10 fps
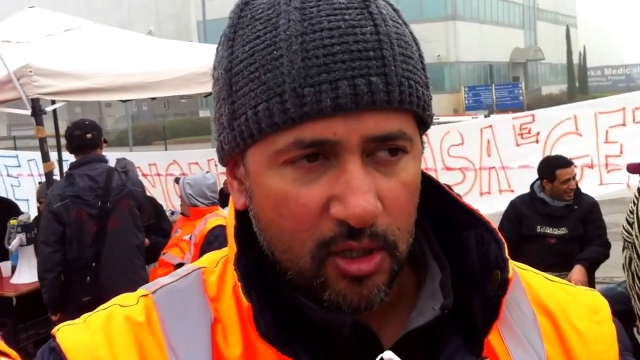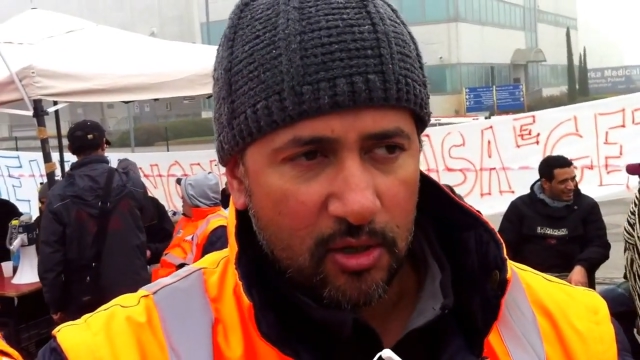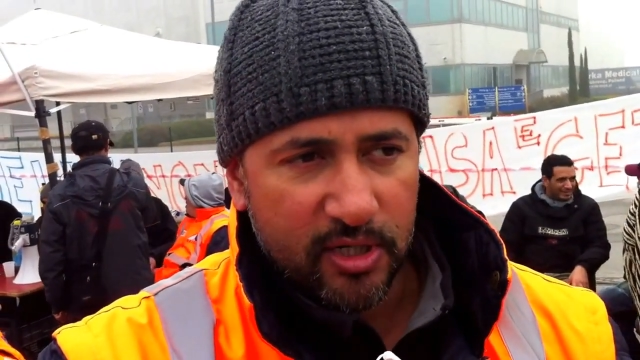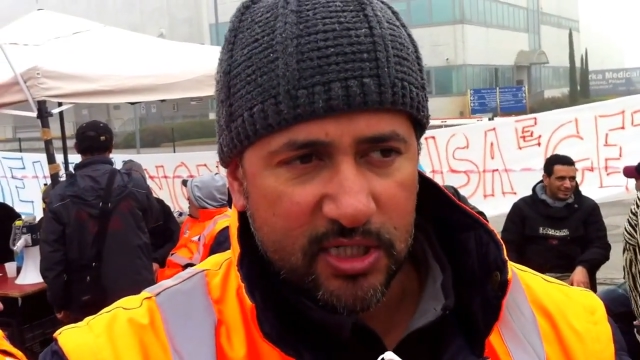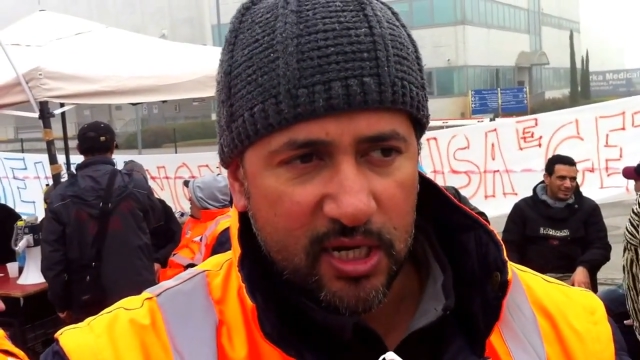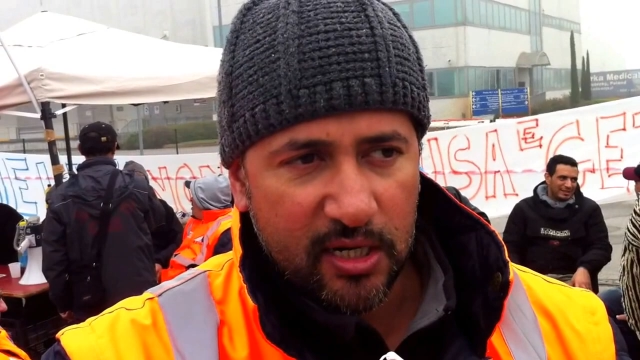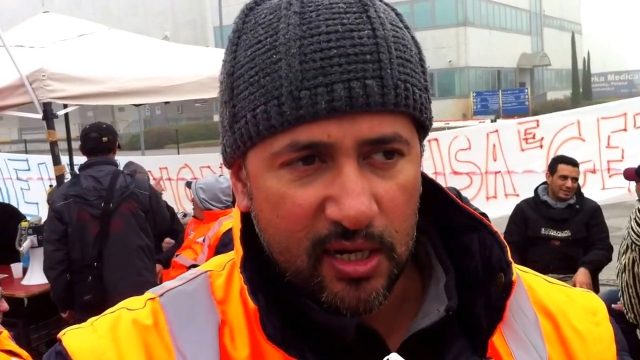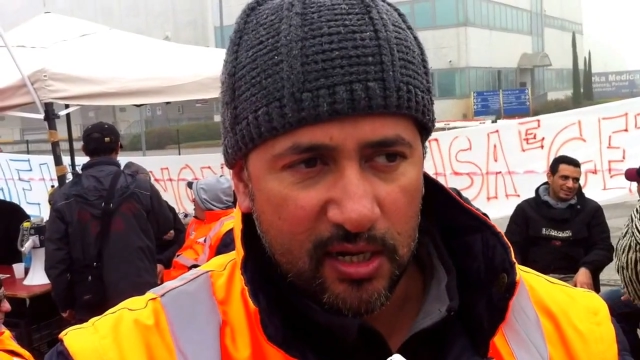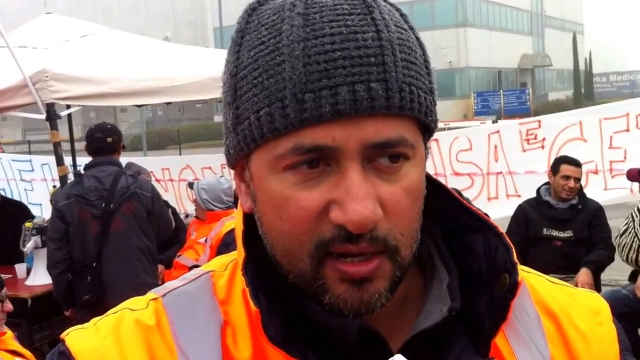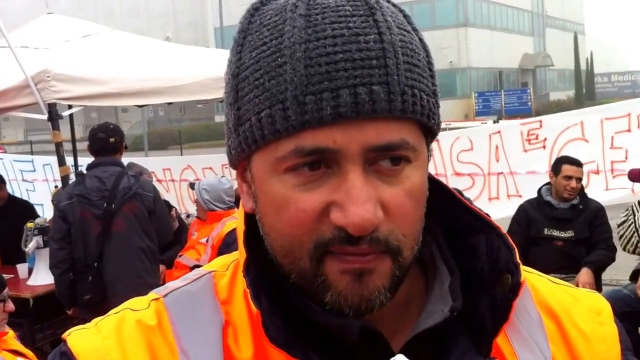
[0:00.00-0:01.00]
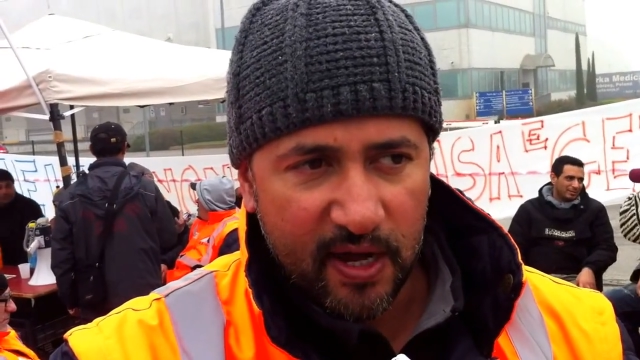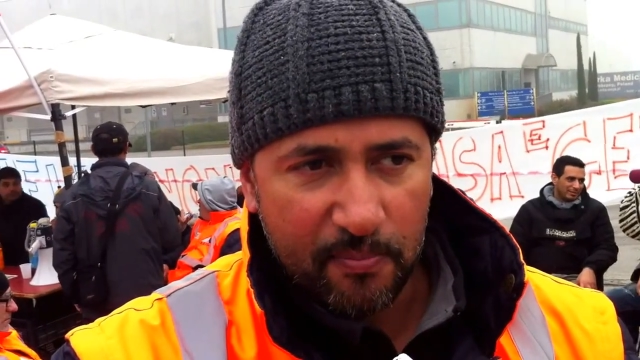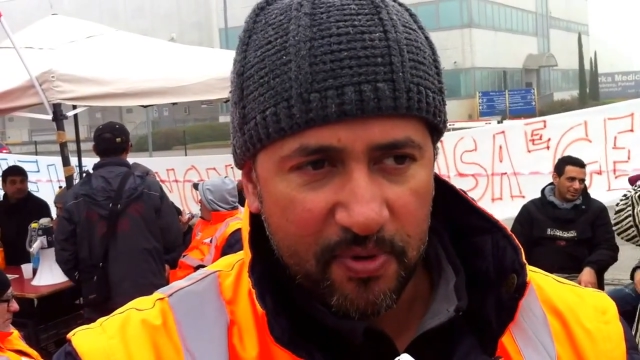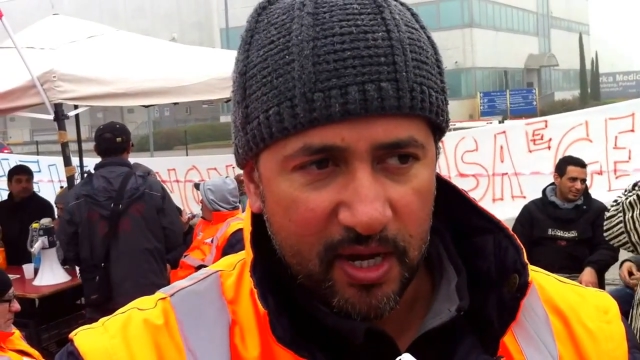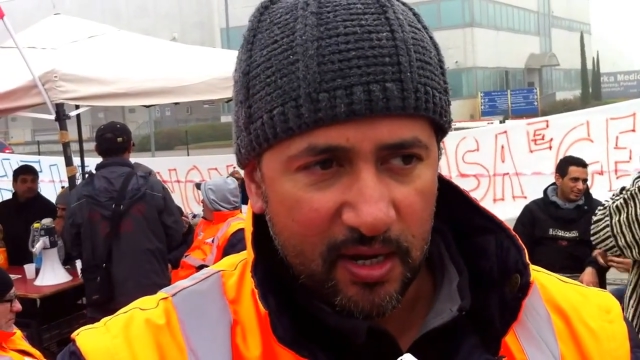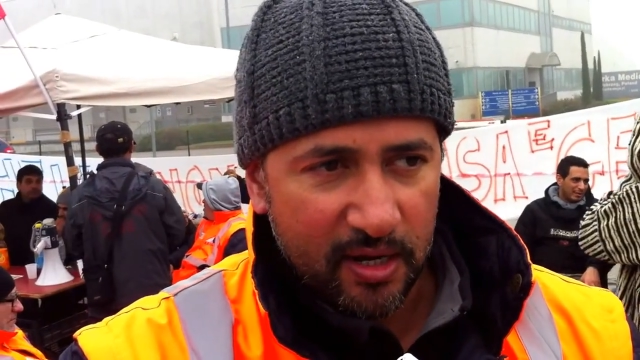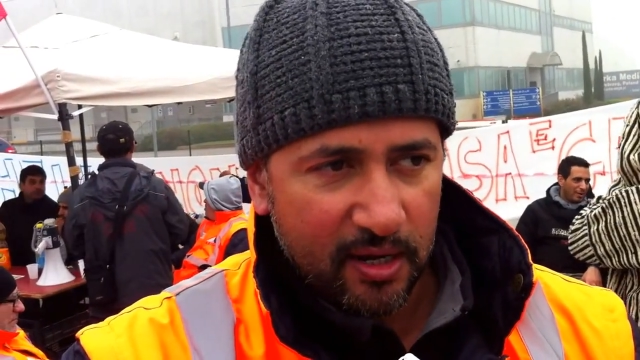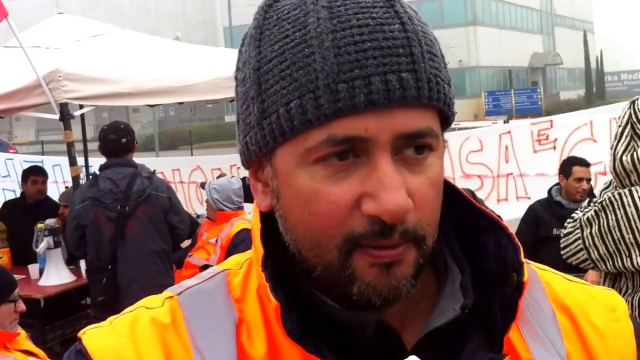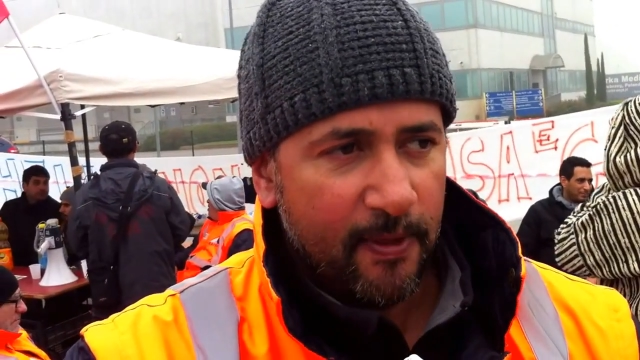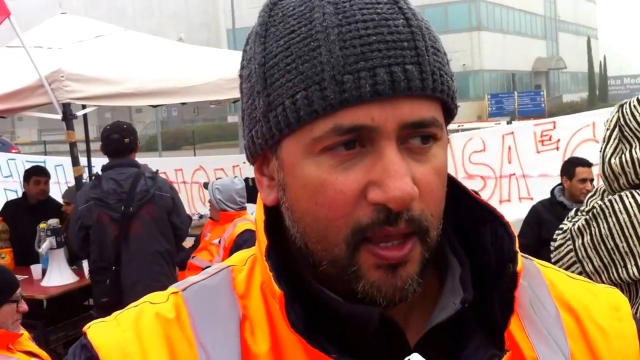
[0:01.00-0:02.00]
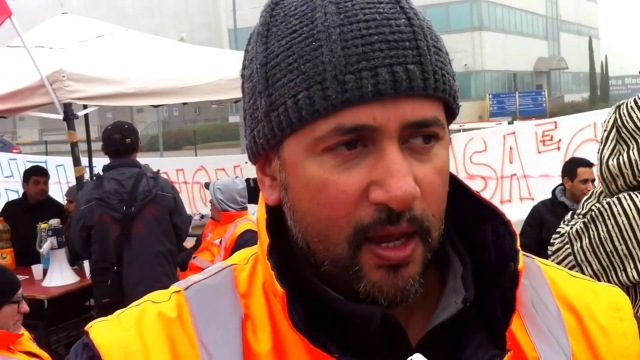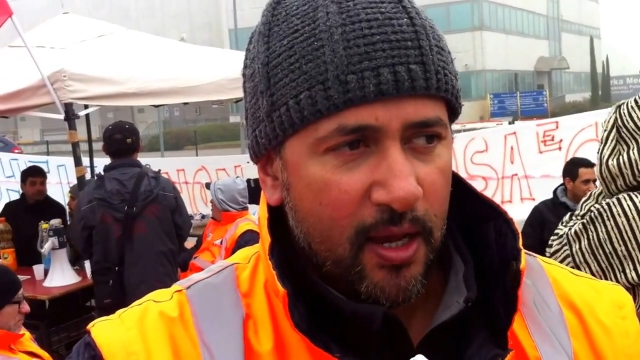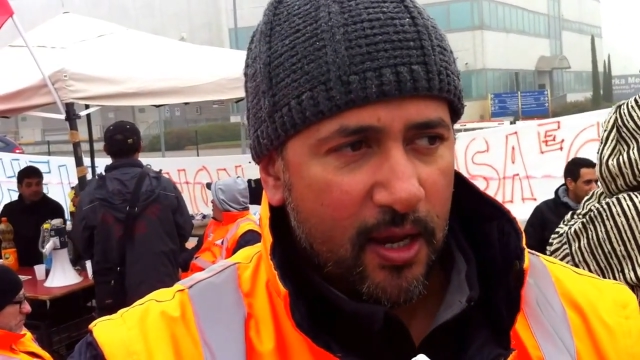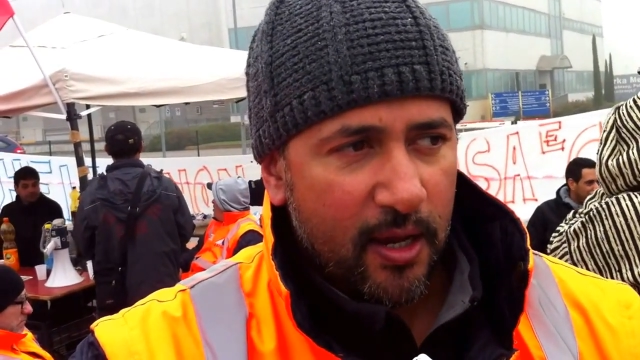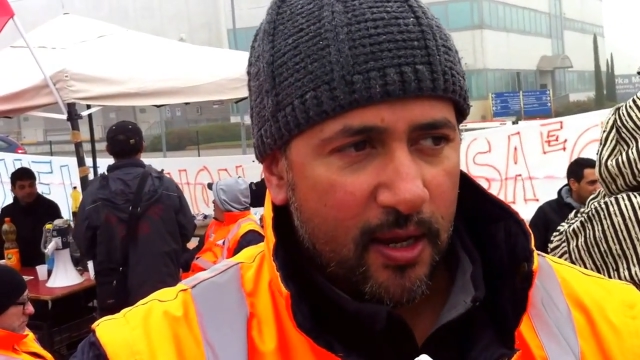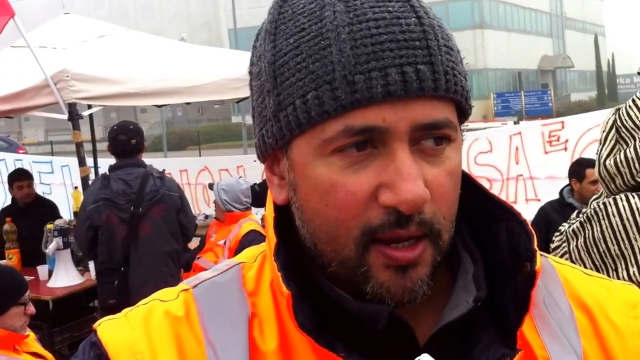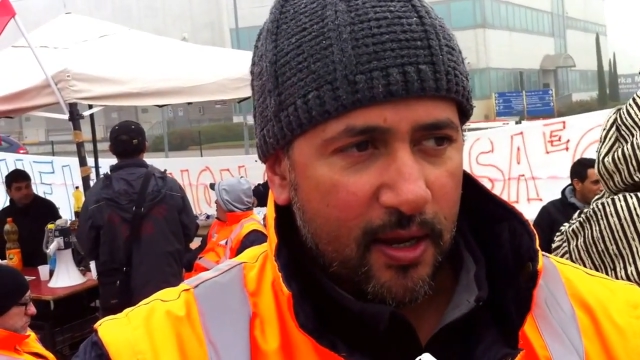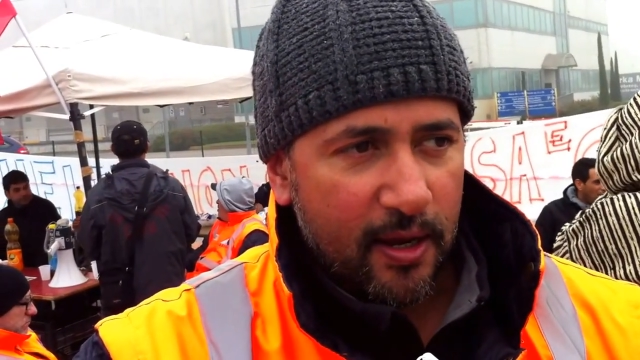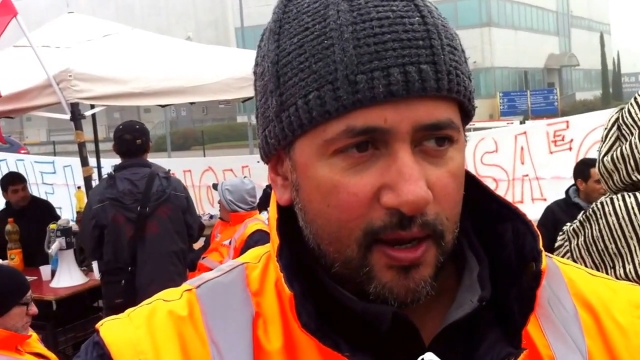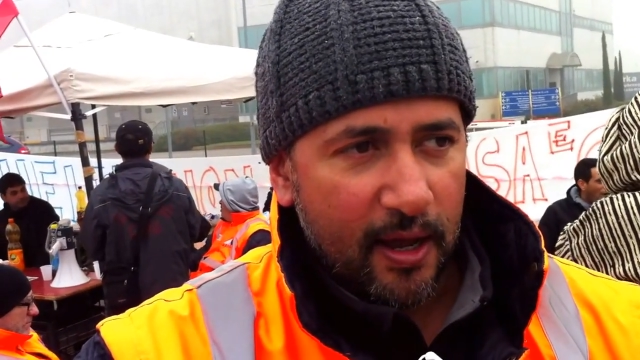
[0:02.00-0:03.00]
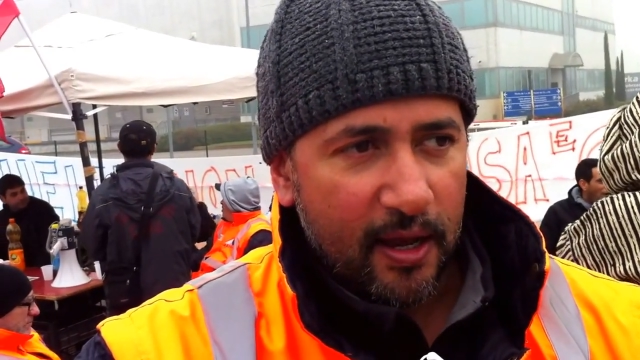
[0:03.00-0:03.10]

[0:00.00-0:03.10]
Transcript: È un'azienda che va bene eh,